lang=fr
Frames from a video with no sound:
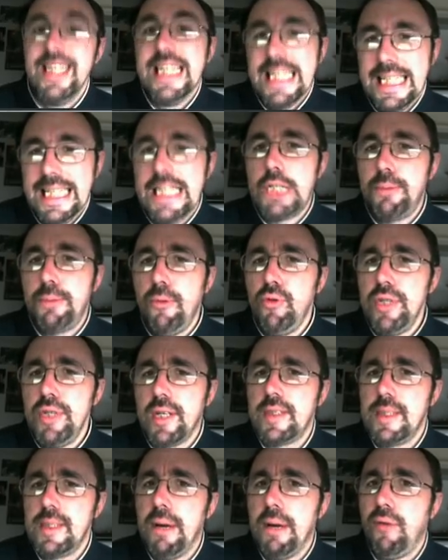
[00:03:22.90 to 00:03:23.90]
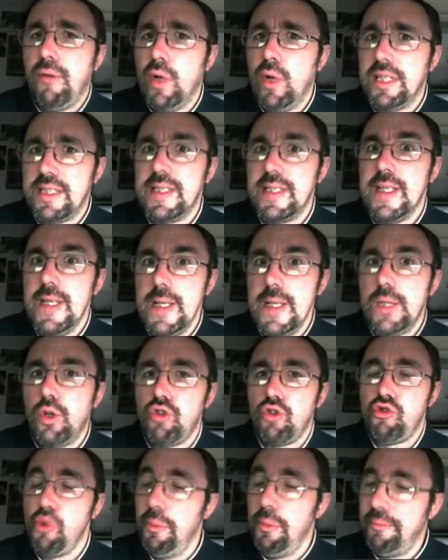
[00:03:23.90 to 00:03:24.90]
Et je peux vous dire que c'est parfois assez
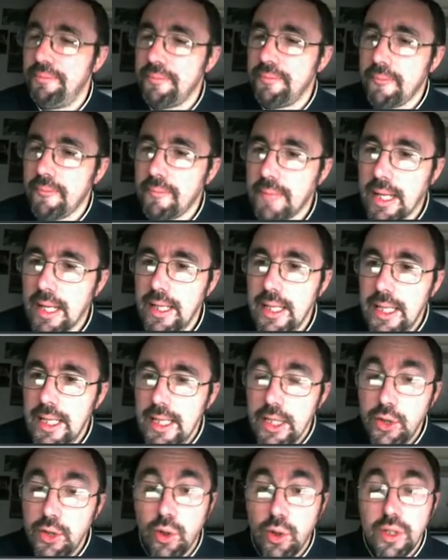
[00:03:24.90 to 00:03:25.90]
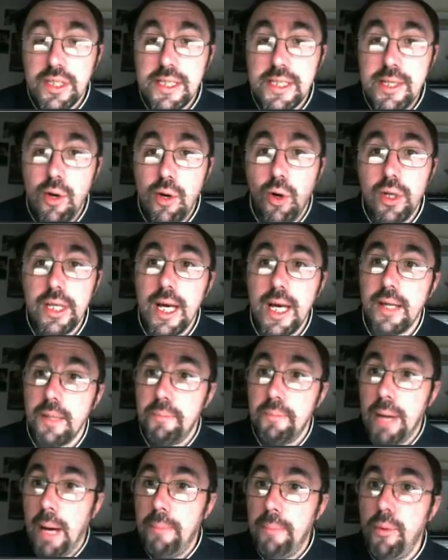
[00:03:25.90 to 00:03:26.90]
costaud. Donc si on
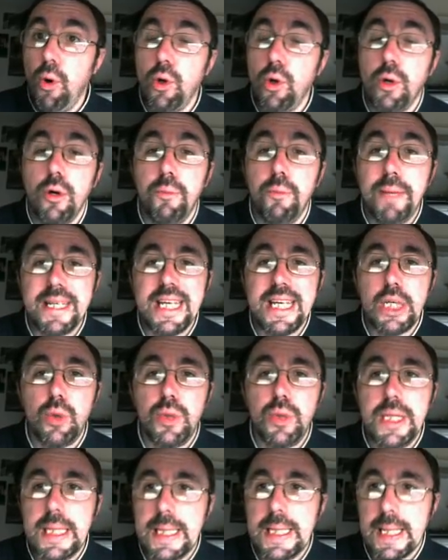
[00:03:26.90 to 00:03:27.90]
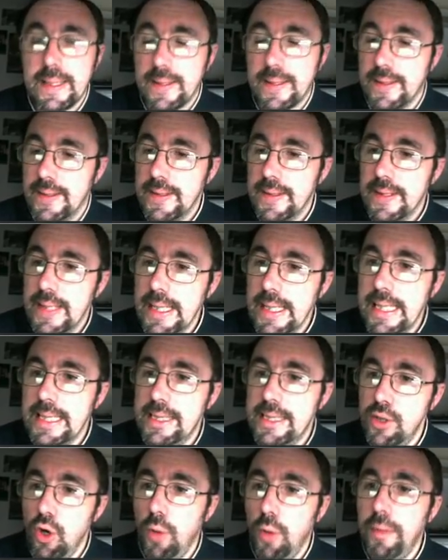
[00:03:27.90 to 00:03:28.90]
regarde par rapport au paquet Qt4, et
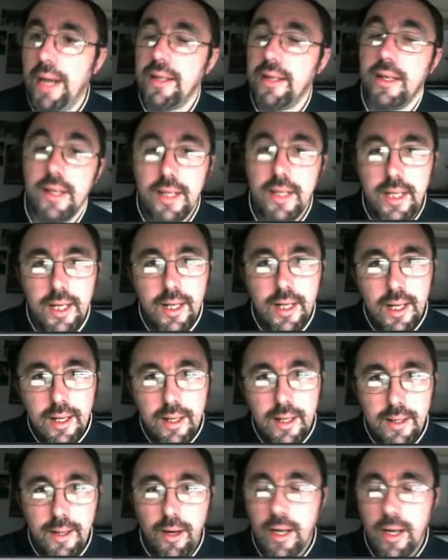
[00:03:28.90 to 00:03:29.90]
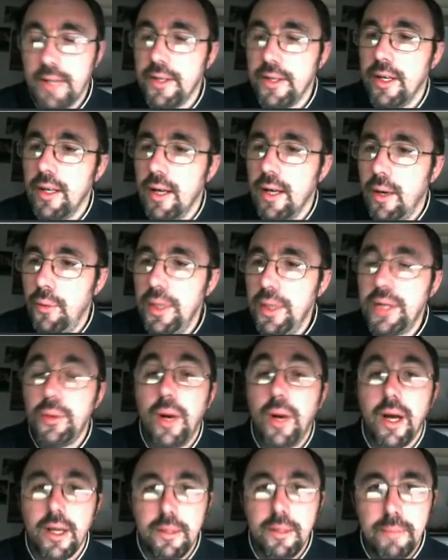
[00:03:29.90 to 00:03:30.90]
si on remarque, alors regarde,
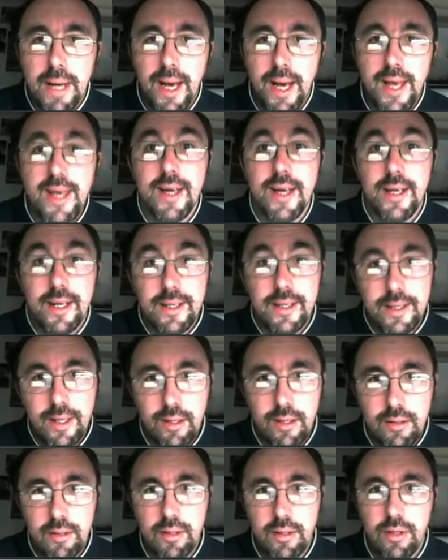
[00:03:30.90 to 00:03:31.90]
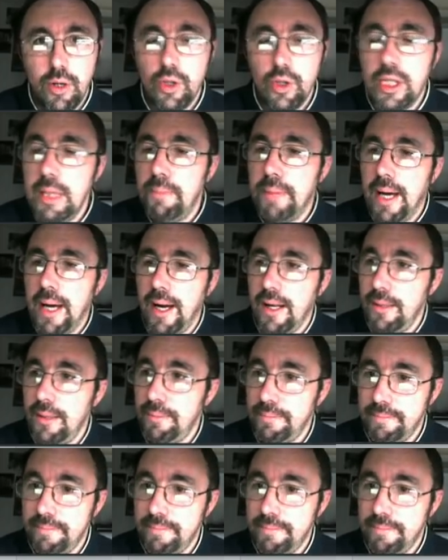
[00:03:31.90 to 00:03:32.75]
Required by, euh, requis par,